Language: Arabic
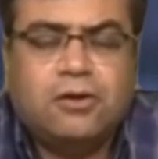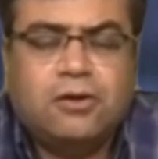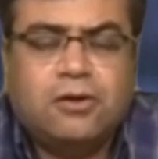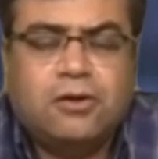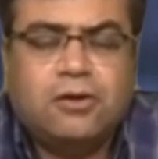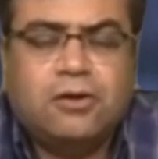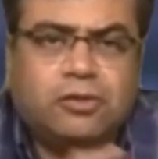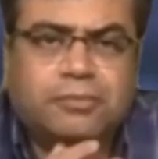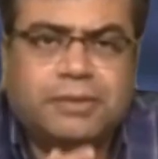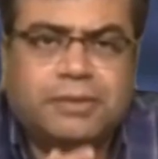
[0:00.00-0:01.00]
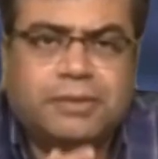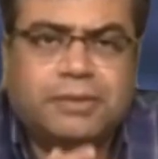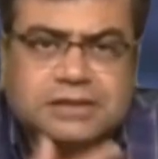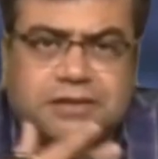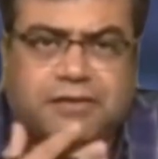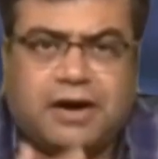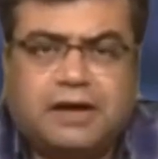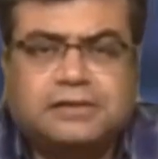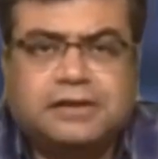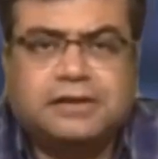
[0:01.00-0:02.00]
وبيحاول من خلال
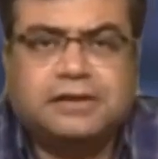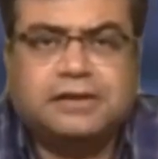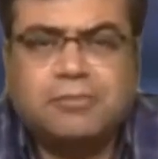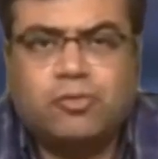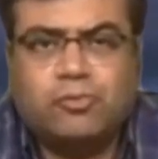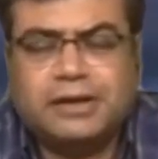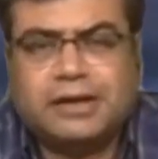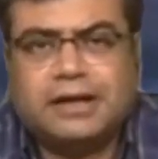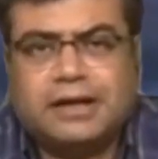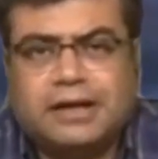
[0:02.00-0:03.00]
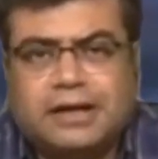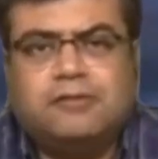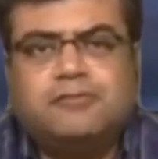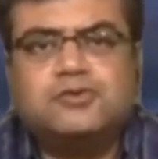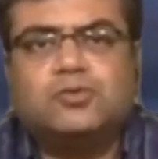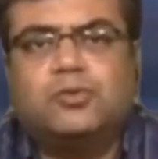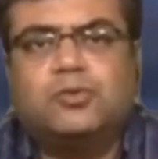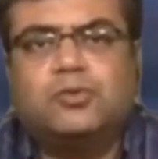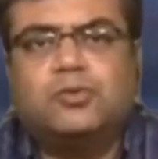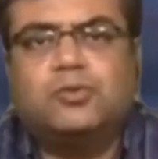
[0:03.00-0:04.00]
صفحات الكتاب ومن خلال
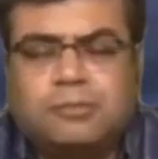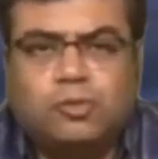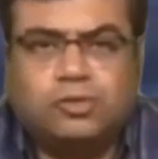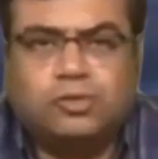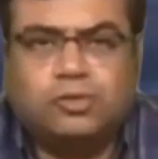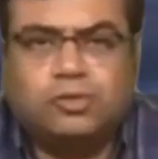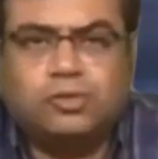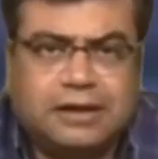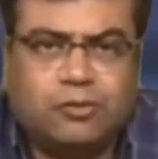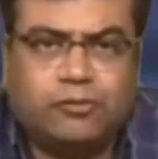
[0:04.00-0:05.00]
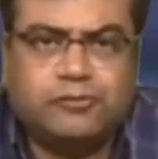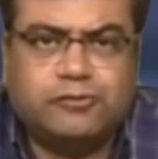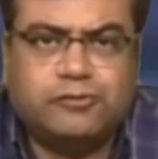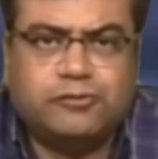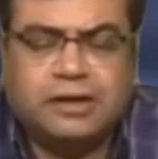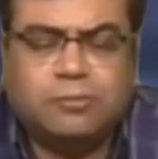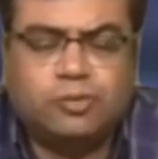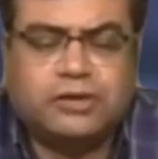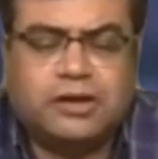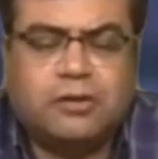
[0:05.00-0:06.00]
الفصول المتعدده والفصول
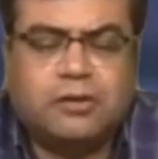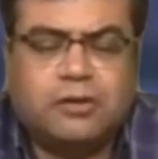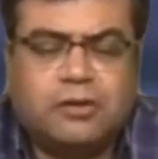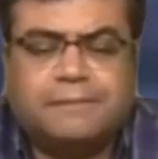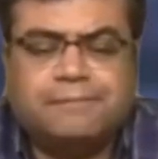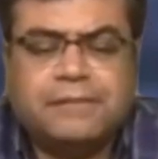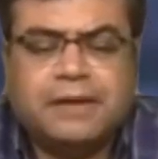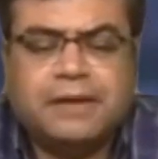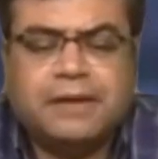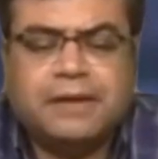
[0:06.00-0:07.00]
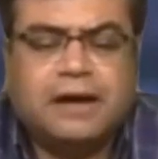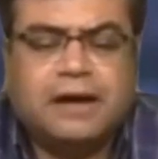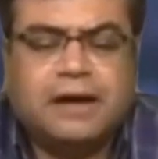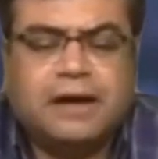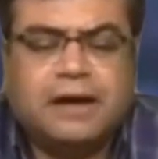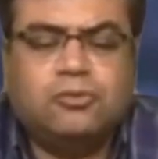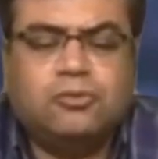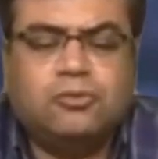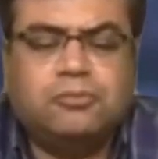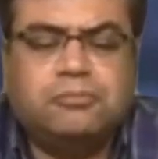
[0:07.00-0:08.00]
المتنوعه
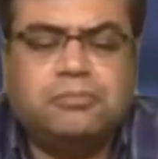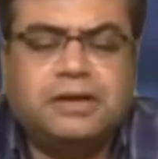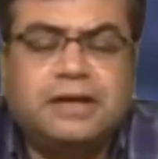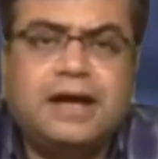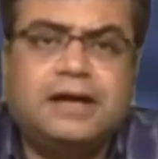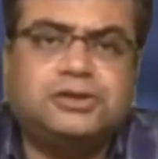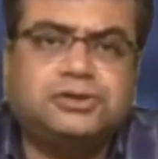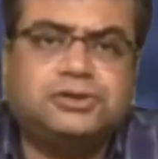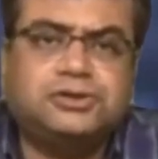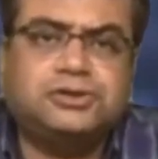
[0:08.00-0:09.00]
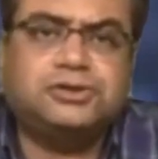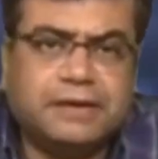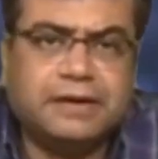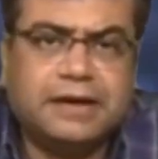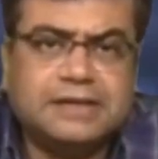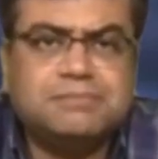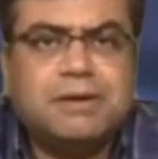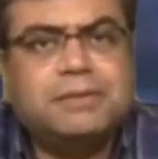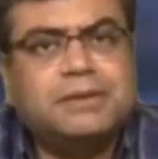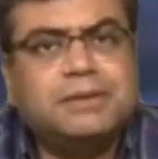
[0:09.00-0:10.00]
انه بيناقش آه، اسباب